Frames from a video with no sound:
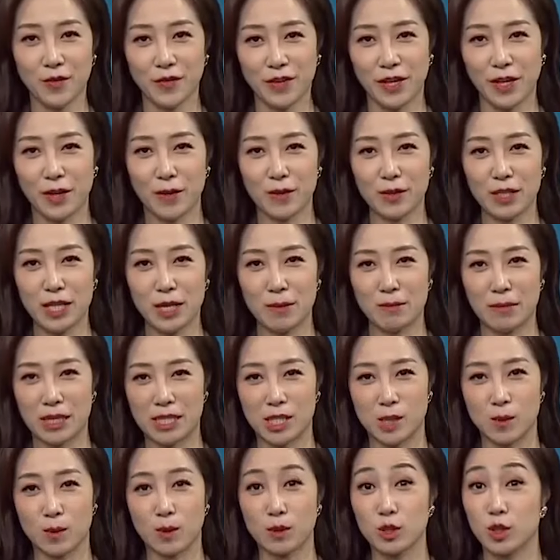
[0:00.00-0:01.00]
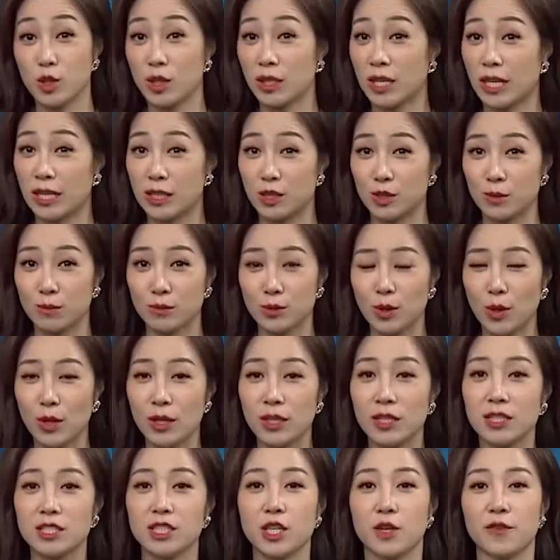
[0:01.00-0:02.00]
Không phải ngẫu nhiên mà trong câu chuyện này chúng
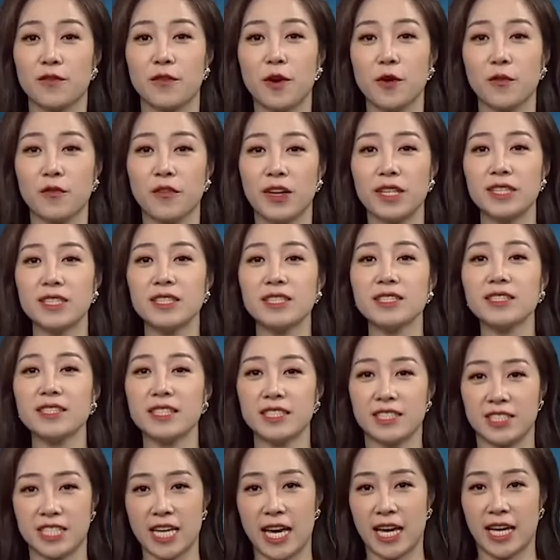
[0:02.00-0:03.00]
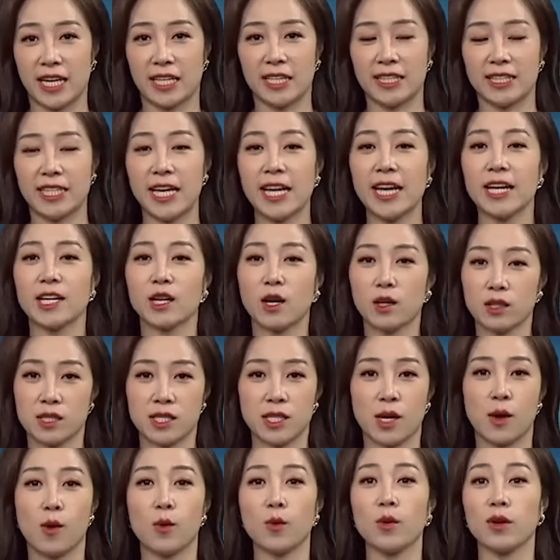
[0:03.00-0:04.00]
tôi lựa chọn phỏng vấn những người trẻ, thế hệ
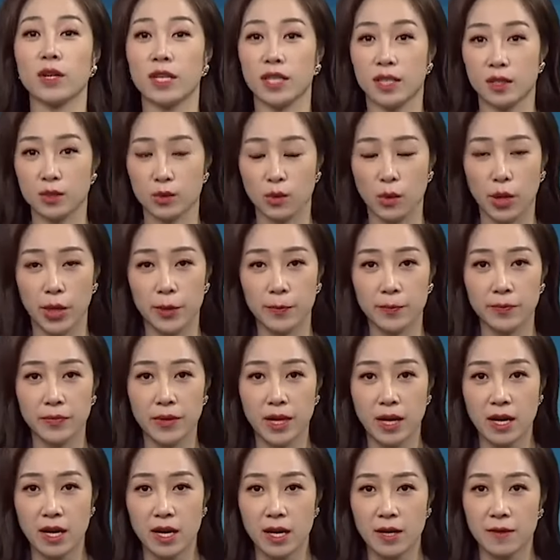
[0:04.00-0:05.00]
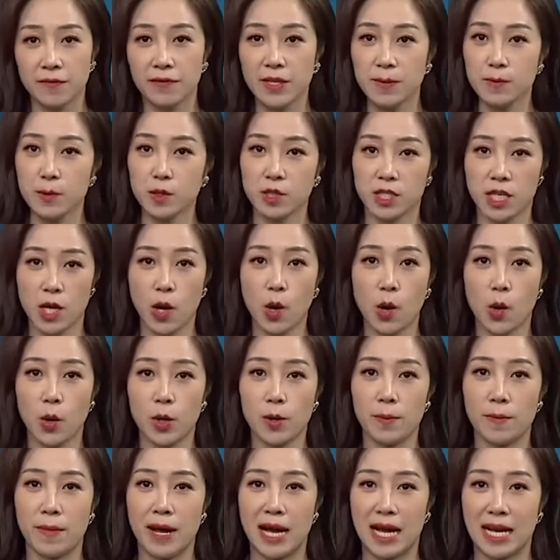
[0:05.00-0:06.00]
con cháu của người cao tuổi. Với một xã
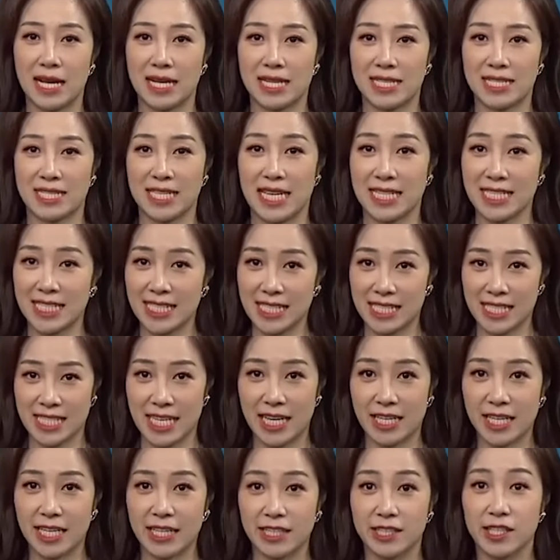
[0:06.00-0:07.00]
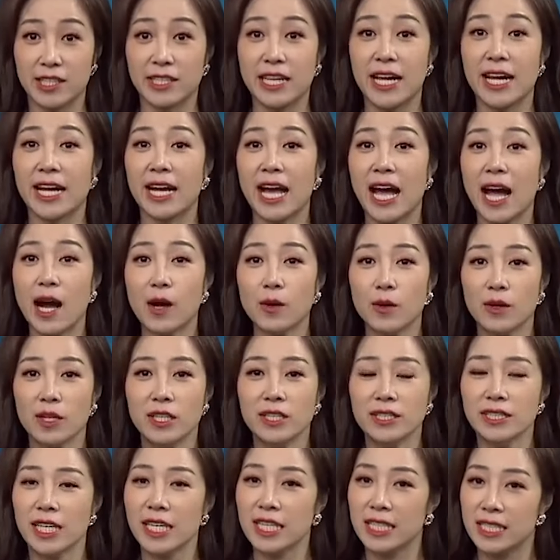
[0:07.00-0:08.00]
hội mà giá trị gia đình được đề cao
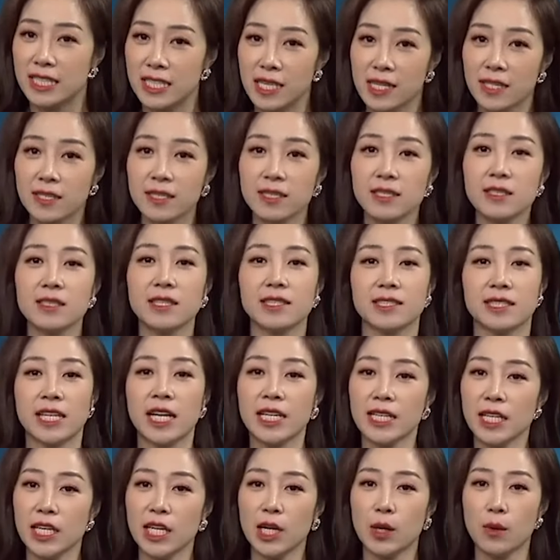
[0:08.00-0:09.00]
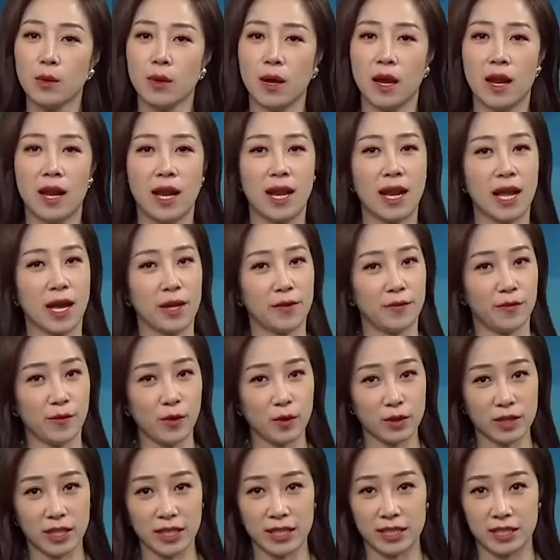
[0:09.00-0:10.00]
thì chính những người thân yêu lại
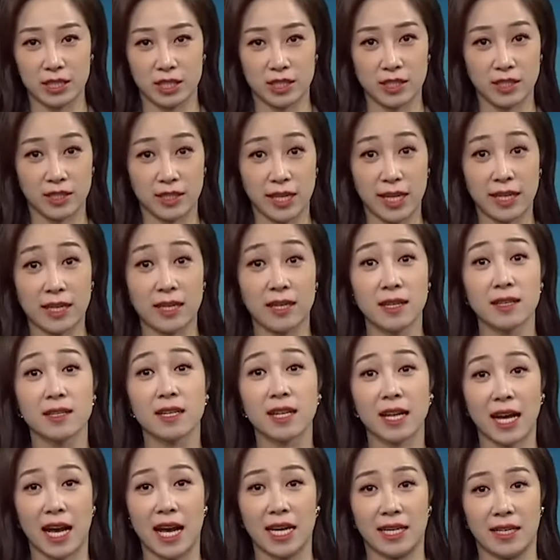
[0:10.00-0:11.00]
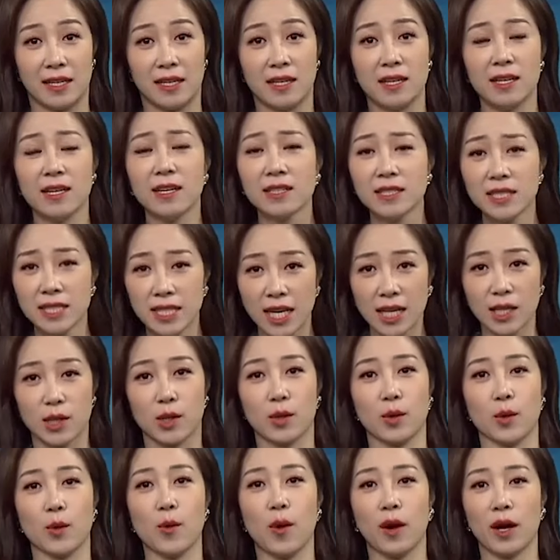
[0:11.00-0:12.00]
vô tình trở thành lực cản lớn nhất
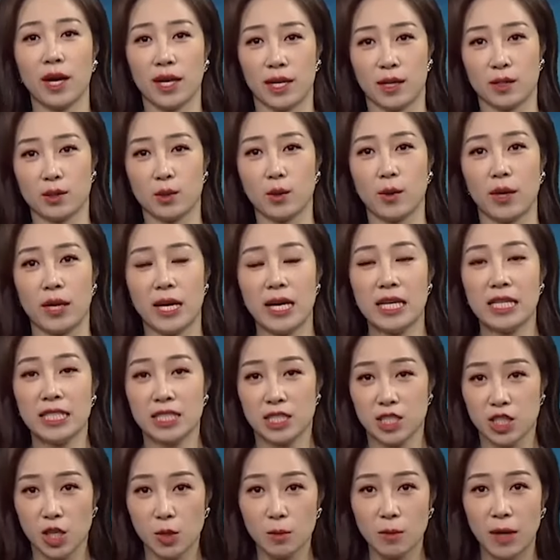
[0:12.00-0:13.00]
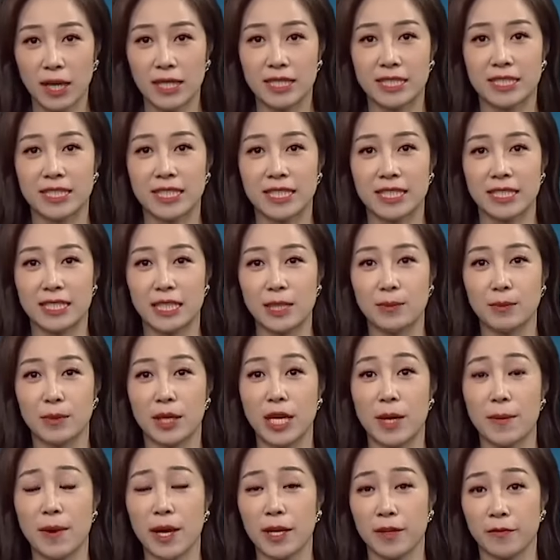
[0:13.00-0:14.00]
của người cao tuổi trong hành trình tìm
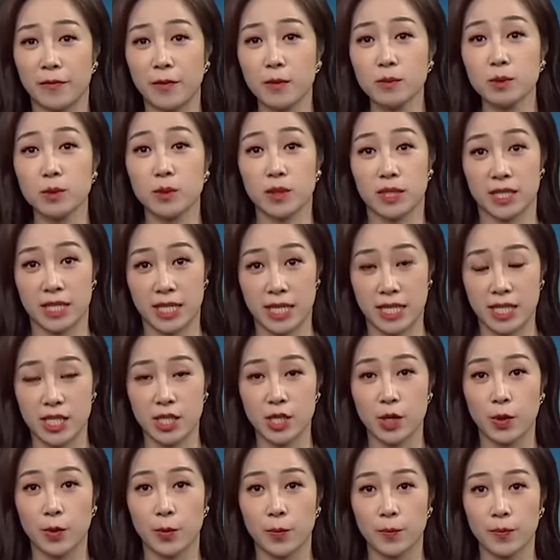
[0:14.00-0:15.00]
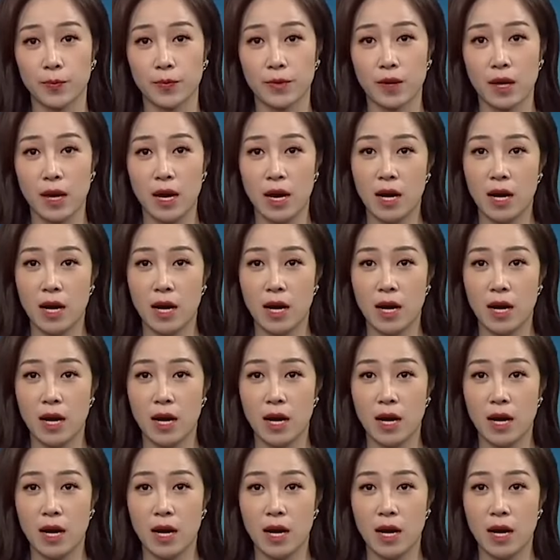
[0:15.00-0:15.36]
kiếm hạnh phúc tuổi xế chiều.